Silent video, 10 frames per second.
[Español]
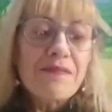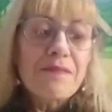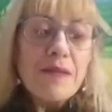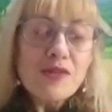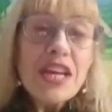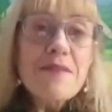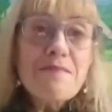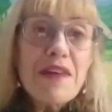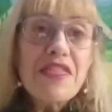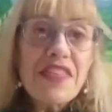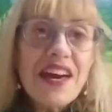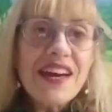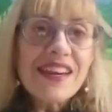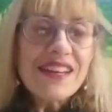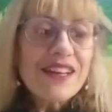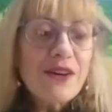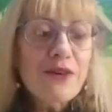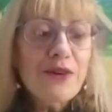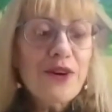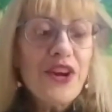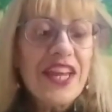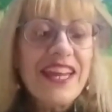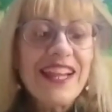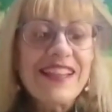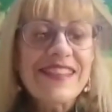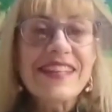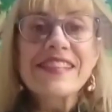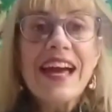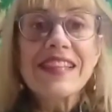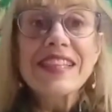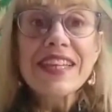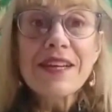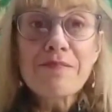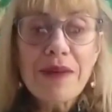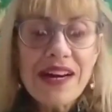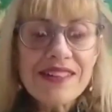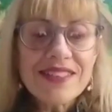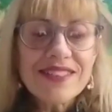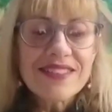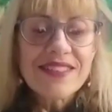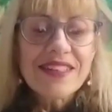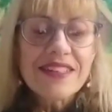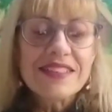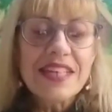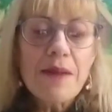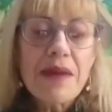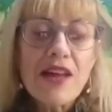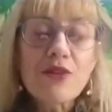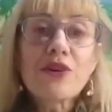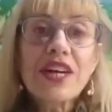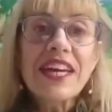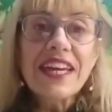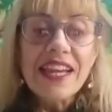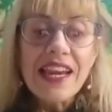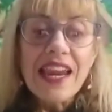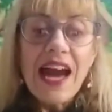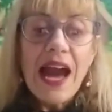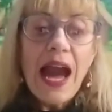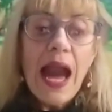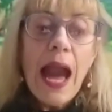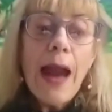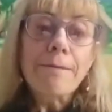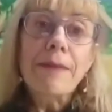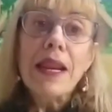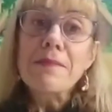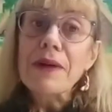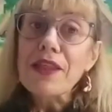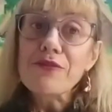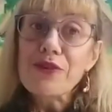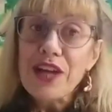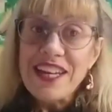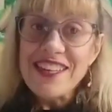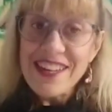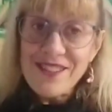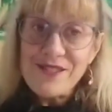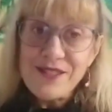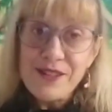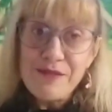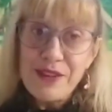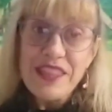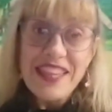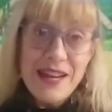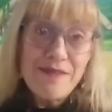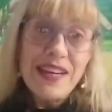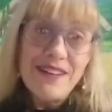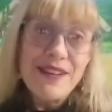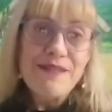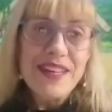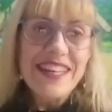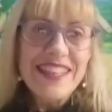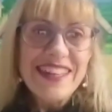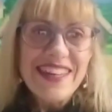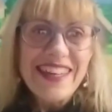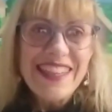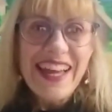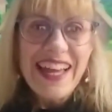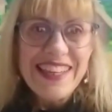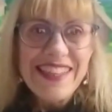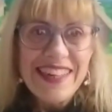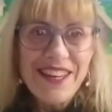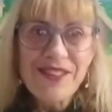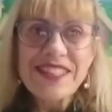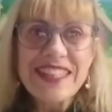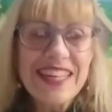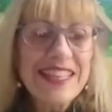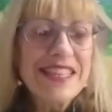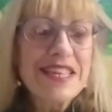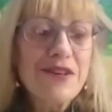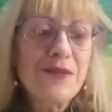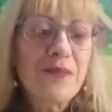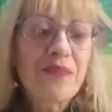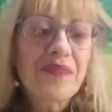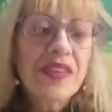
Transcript: Vamos a empezar con el tentatripas llamado el apalpador gallego, como dice la palabra viene de, Galicia, ¿no? Esta tradición.